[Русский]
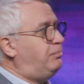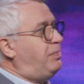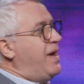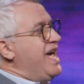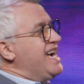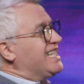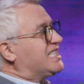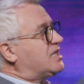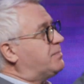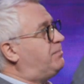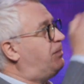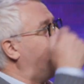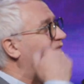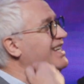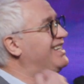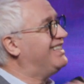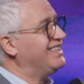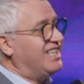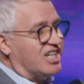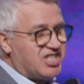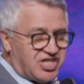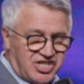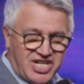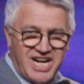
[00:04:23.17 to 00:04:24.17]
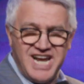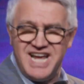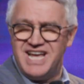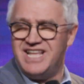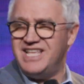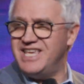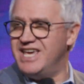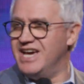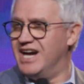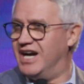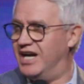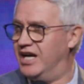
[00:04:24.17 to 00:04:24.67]
без
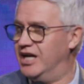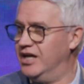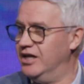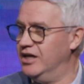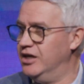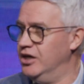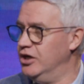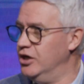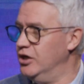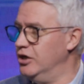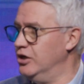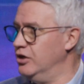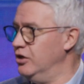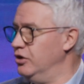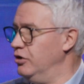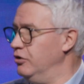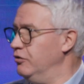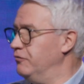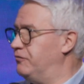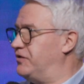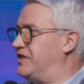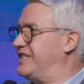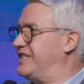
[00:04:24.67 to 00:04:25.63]
приглашения в